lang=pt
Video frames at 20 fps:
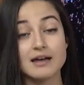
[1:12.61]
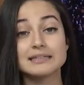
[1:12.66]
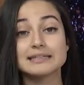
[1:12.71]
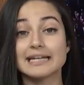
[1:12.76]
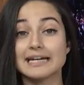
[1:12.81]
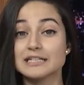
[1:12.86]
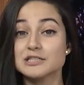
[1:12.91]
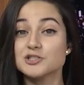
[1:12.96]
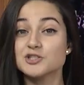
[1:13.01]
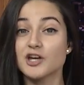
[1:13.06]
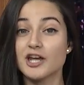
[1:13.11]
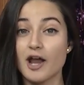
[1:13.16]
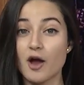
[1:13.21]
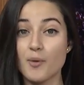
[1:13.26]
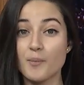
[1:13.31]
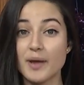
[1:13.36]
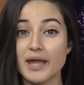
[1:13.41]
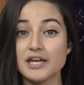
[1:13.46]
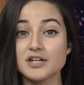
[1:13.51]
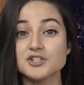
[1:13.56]

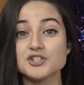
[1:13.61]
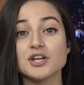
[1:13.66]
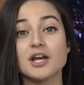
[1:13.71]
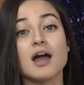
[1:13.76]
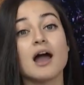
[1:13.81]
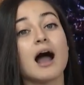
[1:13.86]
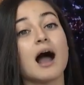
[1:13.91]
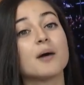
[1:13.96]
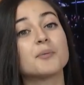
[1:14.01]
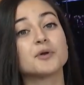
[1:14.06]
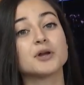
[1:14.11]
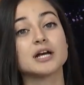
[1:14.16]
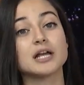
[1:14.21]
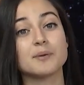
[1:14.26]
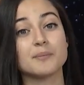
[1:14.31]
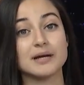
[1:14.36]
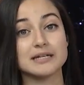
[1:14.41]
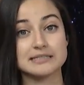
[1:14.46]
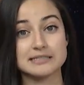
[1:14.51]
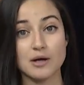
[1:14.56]
Tradicionalmente, a
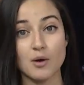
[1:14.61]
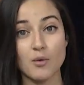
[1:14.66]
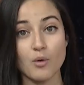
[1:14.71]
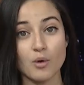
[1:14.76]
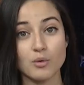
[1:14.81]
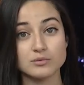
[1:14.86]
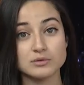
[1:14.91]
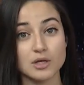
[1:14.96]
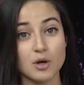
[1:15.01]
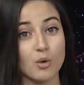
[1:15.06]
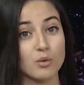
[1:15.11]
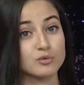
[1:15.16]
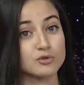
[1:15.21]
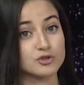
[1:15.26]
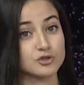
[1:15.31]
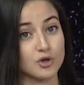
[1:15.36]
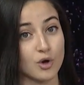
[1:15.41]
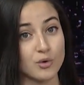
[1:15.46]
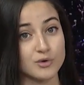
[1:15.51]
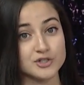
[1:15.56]
programação conta com
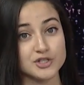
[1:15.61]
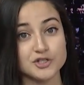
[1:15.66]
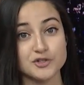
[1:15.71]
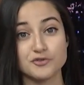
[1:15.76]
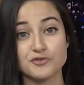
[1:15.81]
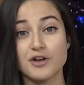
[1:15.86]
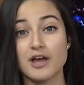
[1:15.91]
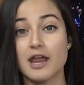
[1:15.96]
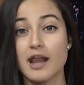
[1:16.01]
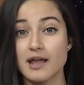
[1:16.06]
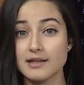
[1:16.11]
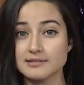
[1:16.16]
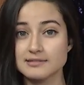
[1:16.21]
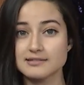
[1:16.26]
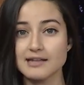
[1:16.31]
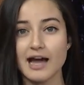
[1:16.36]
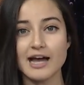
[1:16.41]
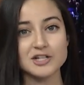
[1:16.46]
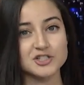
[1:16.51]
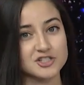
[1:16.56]
shows de diferentes
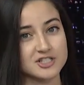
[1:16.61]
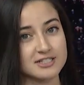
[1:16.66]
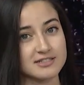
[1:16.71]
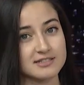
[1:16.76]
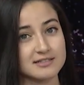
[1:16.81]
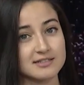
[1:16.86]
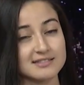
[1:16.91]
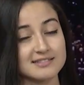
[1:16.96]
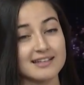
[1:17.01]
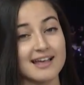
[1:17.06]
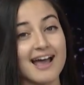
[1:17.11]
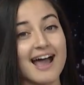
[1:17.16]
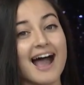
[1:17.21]
artistas,